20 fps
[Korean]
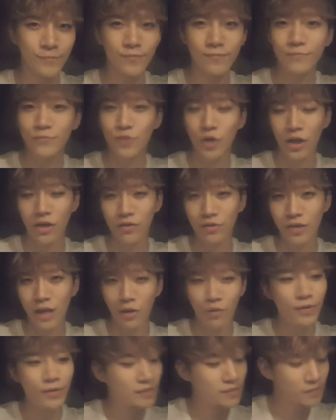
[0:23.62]
촬영을
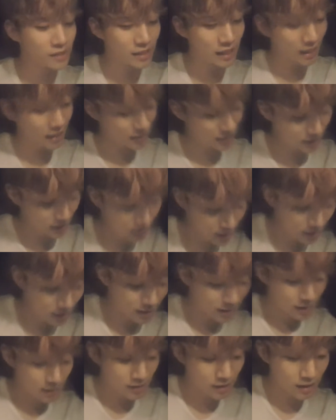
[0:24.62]
하고 있습니다
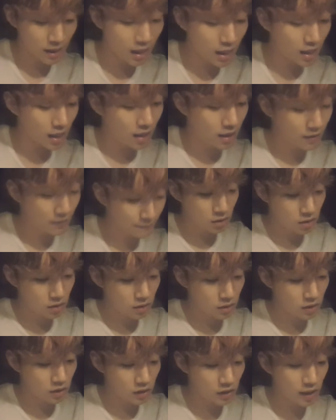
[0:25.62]
자
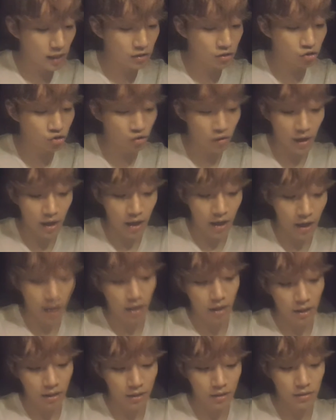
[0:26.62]
지난주에
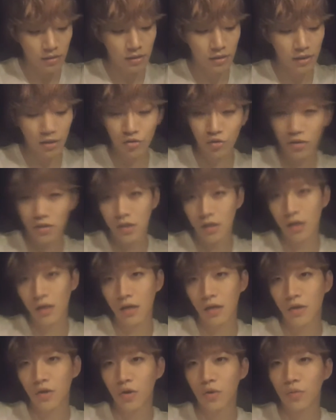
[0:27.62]
지난주에
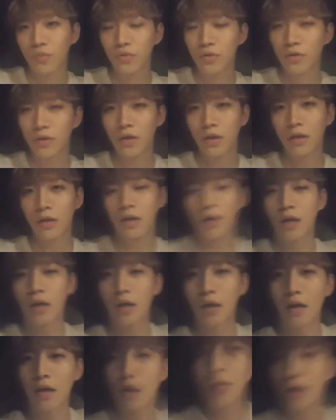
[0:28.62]
제가
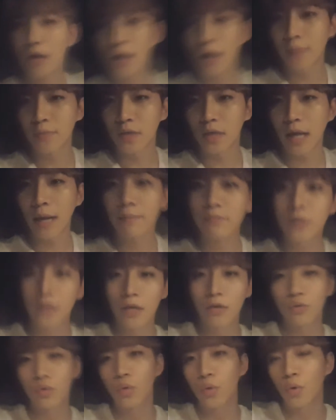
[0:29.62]
여러분들께 제
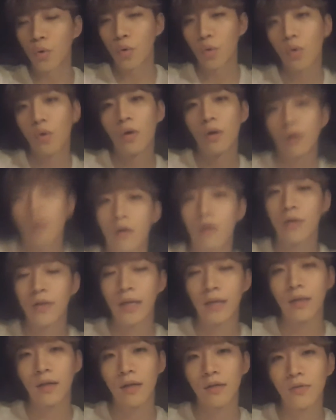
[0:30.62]
깜짝으로 어,
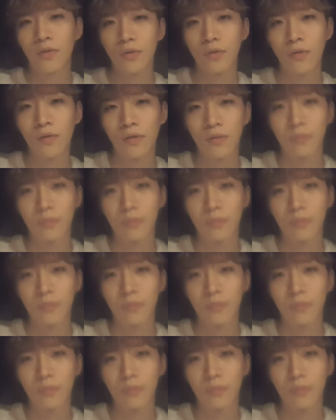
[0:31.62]
나타났었던 그